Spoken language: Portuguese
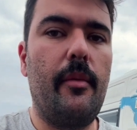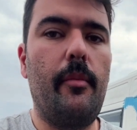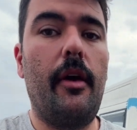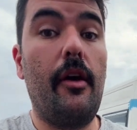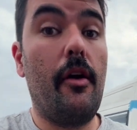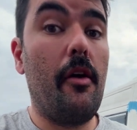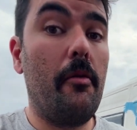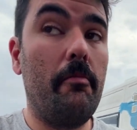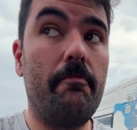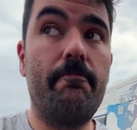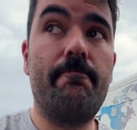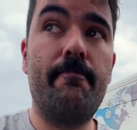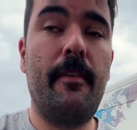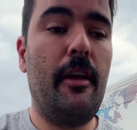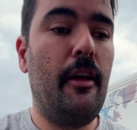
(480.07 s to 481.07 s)
também, ó,
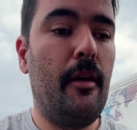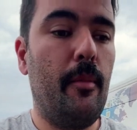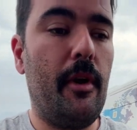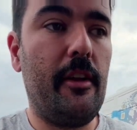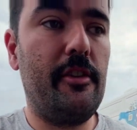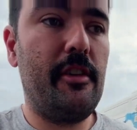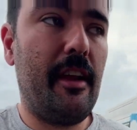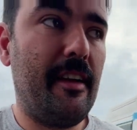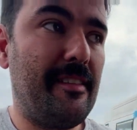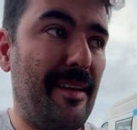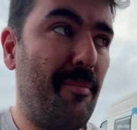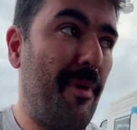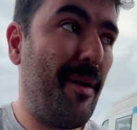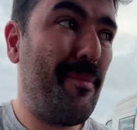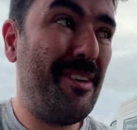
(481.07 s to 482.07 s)
pra tirar essa
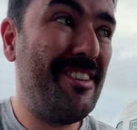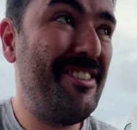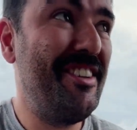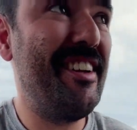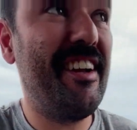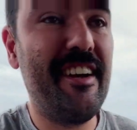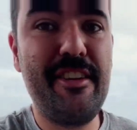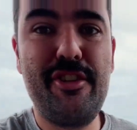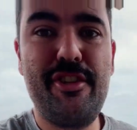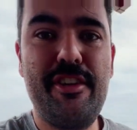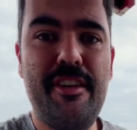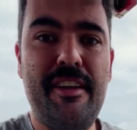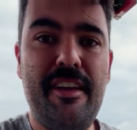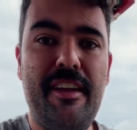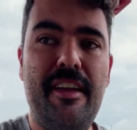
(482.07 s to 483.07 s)
barba gigante,
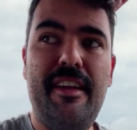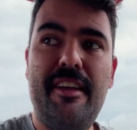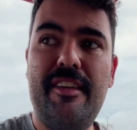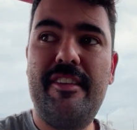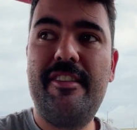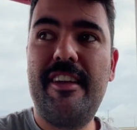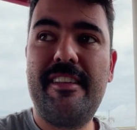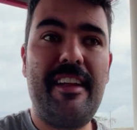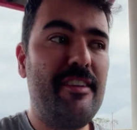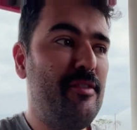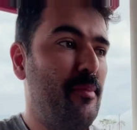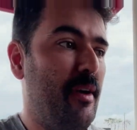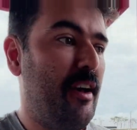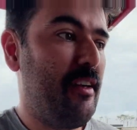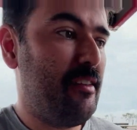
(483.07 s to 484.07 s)
que já tá
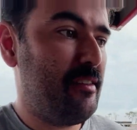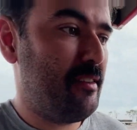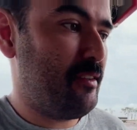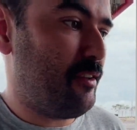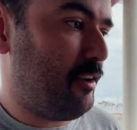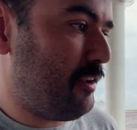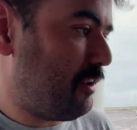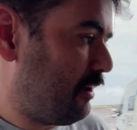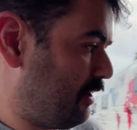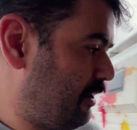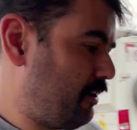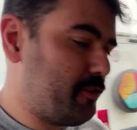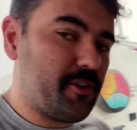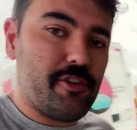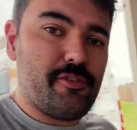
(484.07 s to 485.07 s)
demais. Olha que
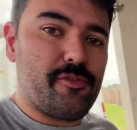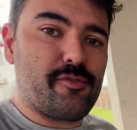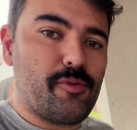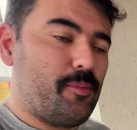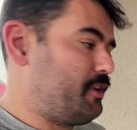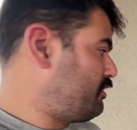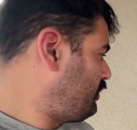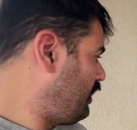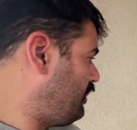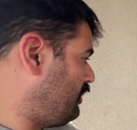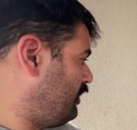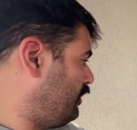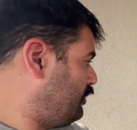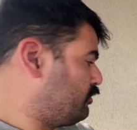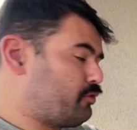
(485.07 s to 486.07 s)
legal, gente. Descobri que tem
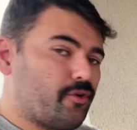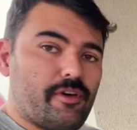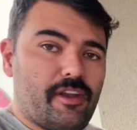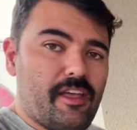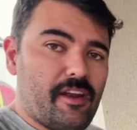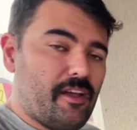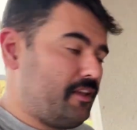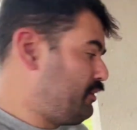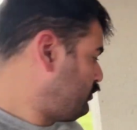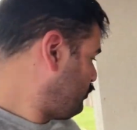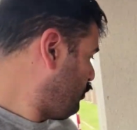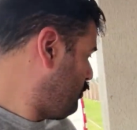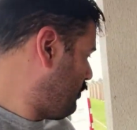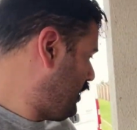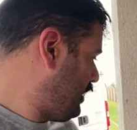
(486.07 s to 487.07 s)
torneira e
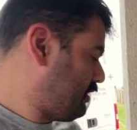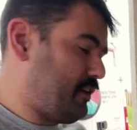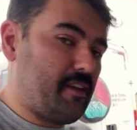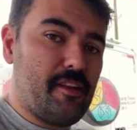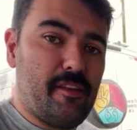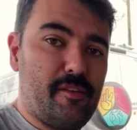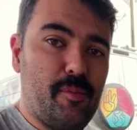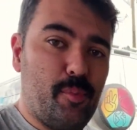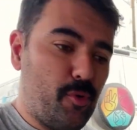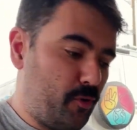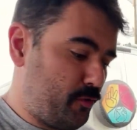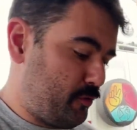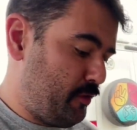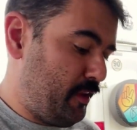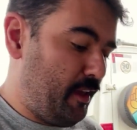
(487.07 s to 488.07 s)
tomada aqui nesse
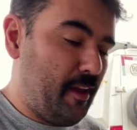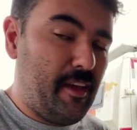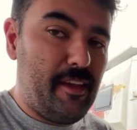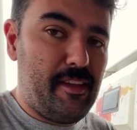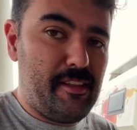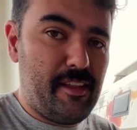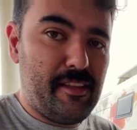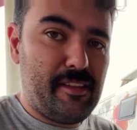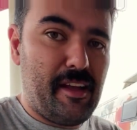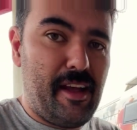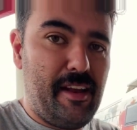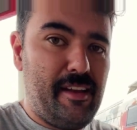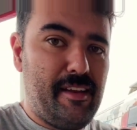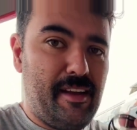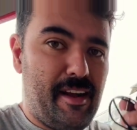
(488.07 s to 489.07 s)
posto. E
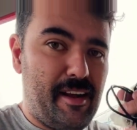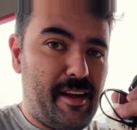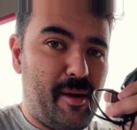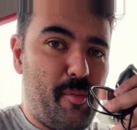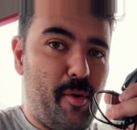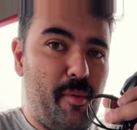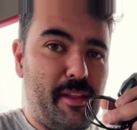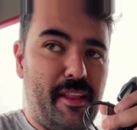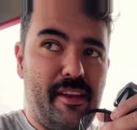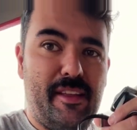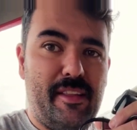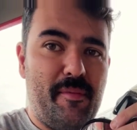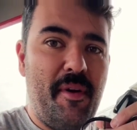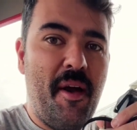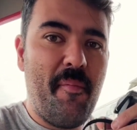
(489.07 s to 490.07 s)
detalhe, acabou a bateria
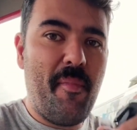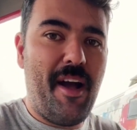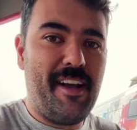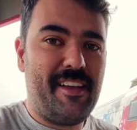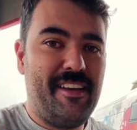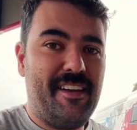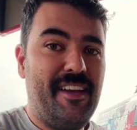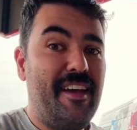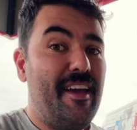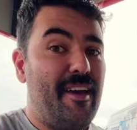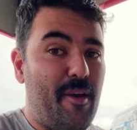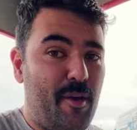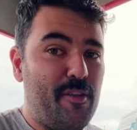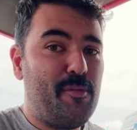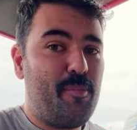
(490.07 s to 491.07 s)
da minha máquina.
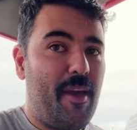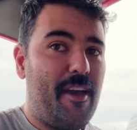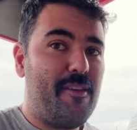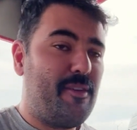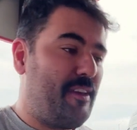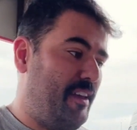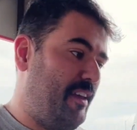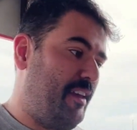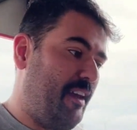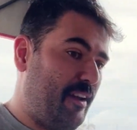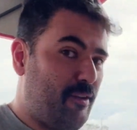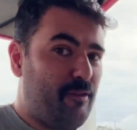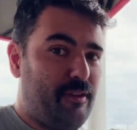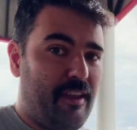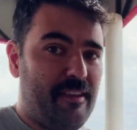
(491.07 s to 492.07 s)
Eu espero que
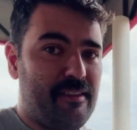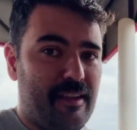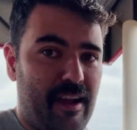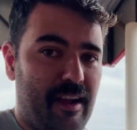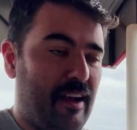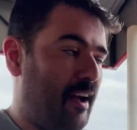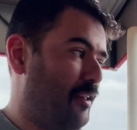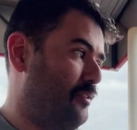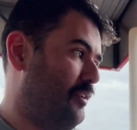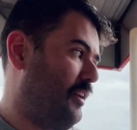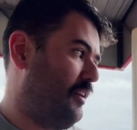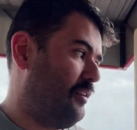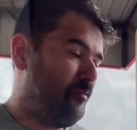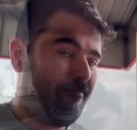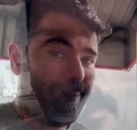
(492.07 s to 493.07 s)
ela não tenha estragado, né?